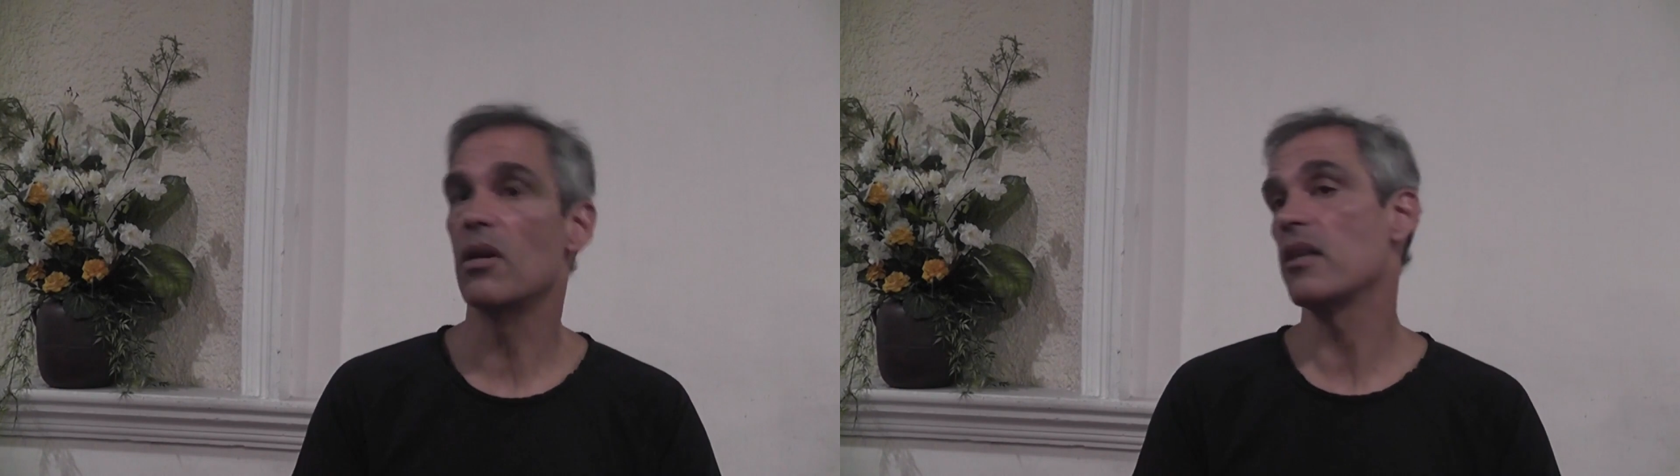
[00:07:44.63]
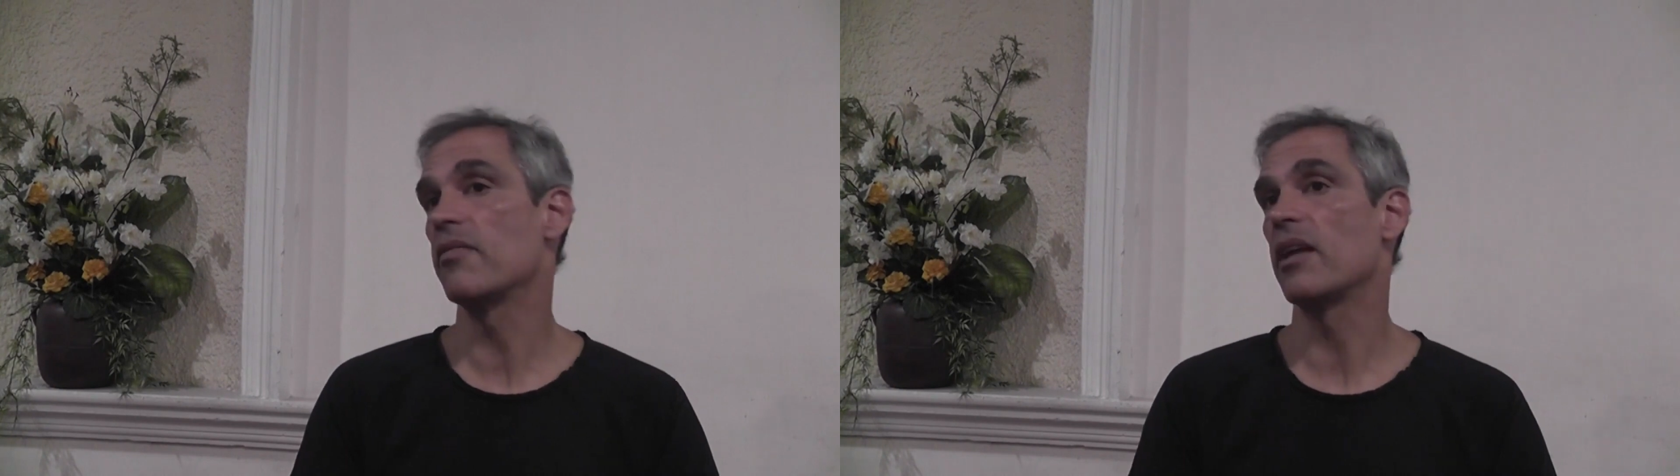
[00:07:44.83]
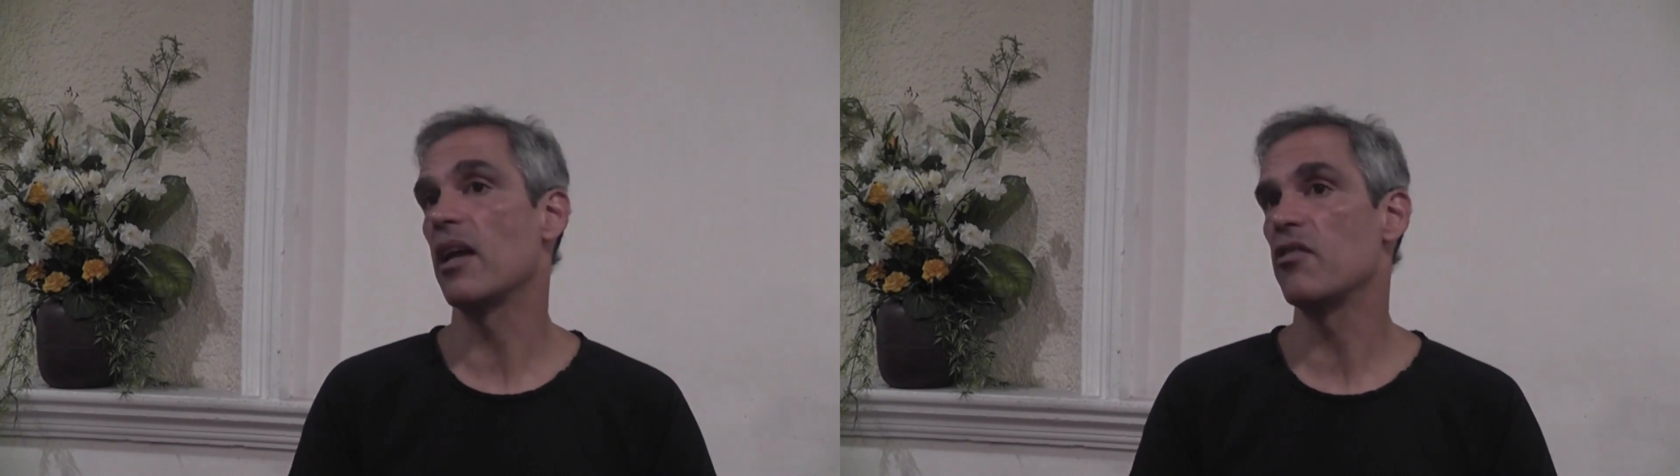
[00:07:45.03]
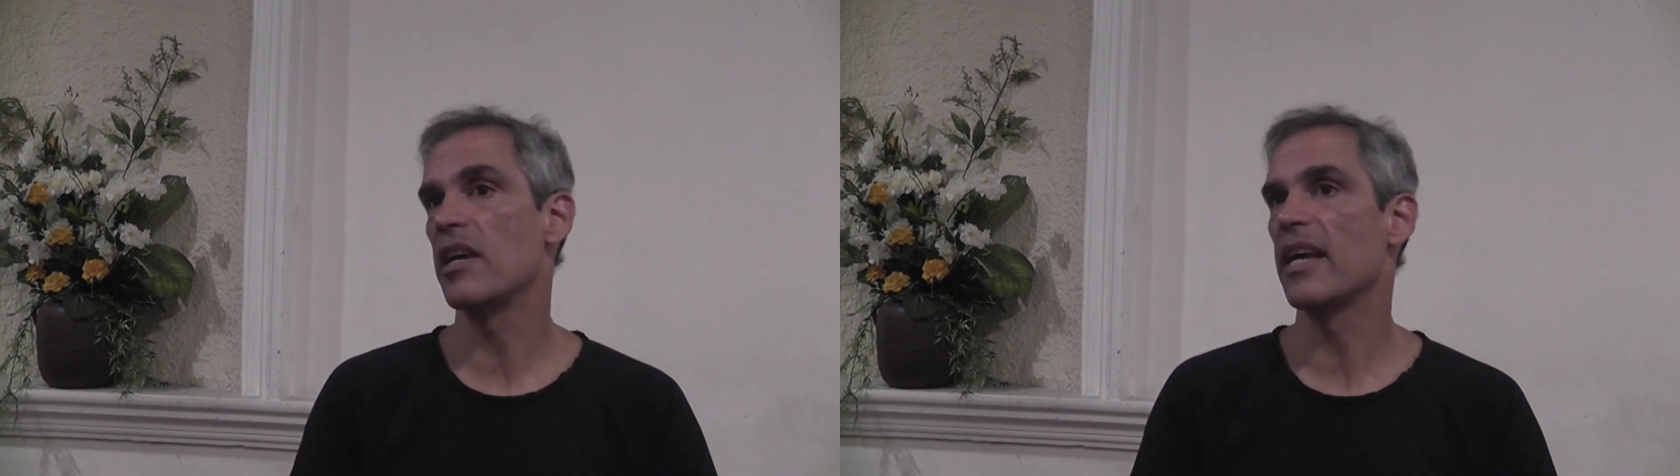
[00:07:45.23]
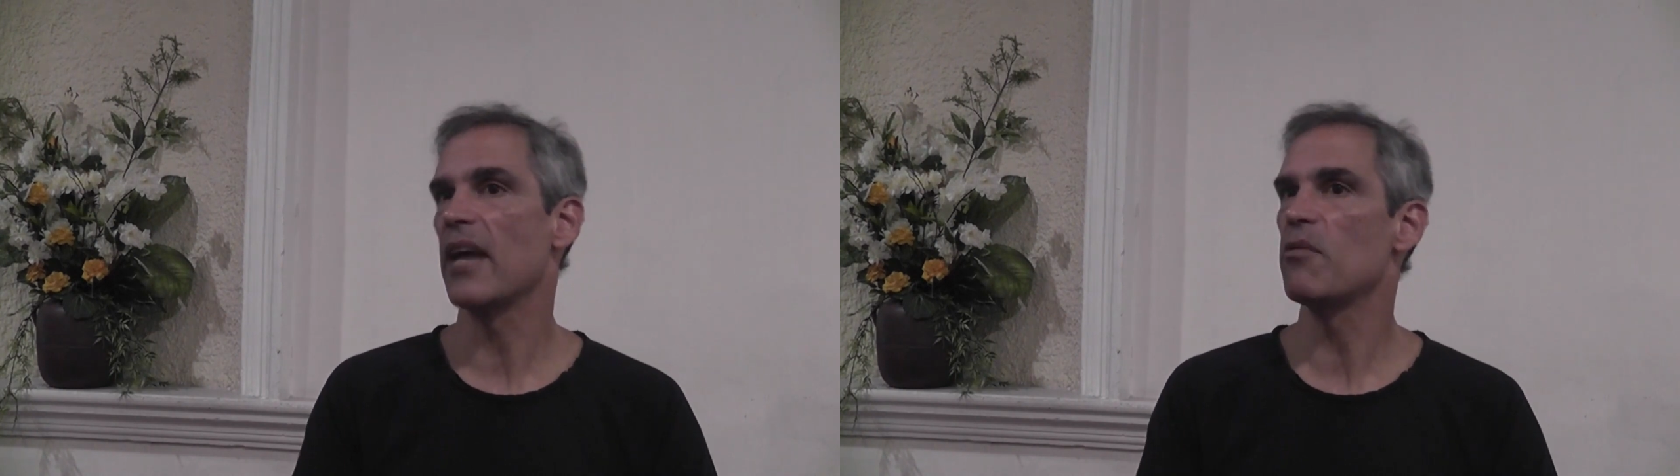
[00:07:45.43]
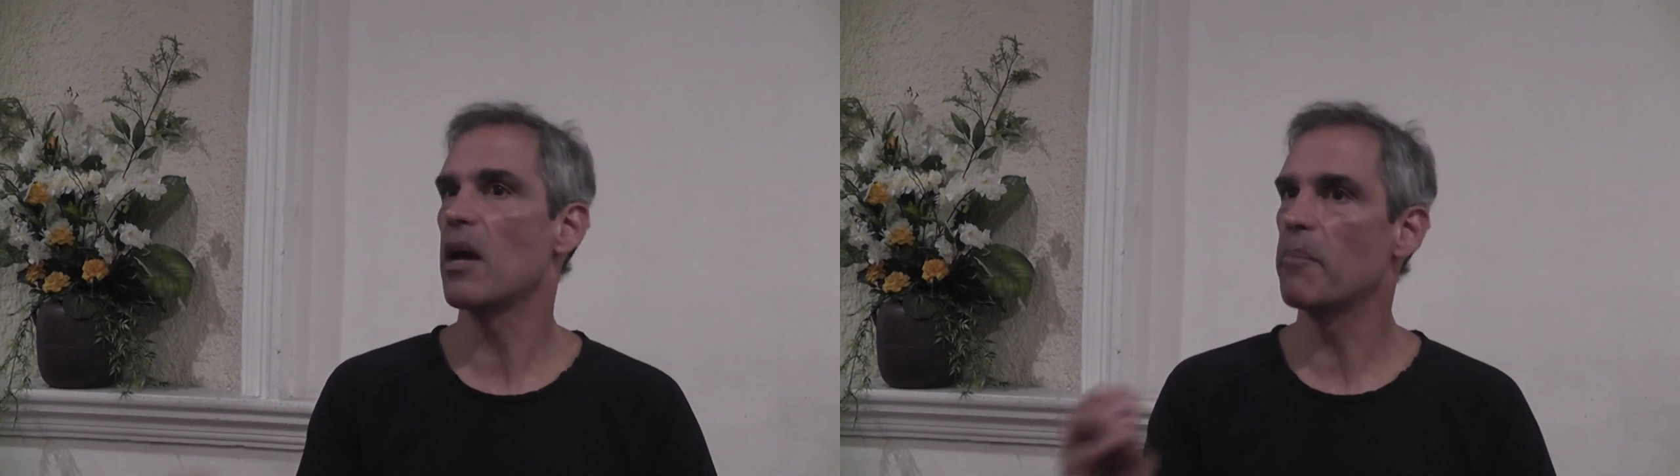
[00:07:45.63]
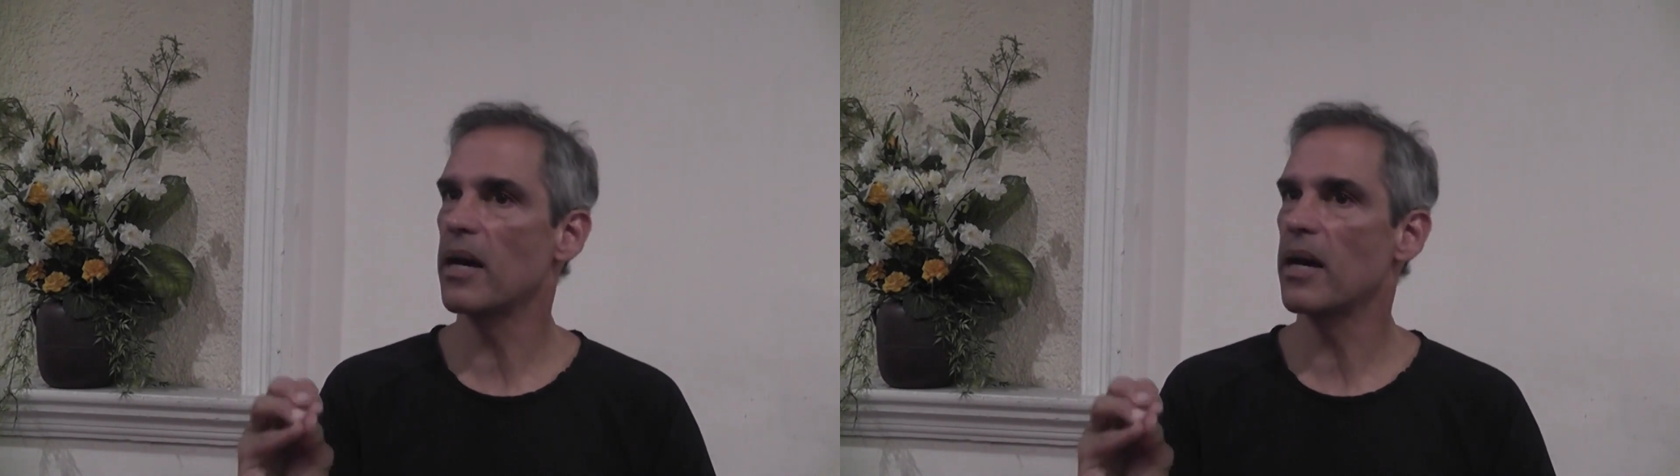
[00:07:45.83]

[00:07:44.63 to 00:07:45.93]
La diferencia es que hay una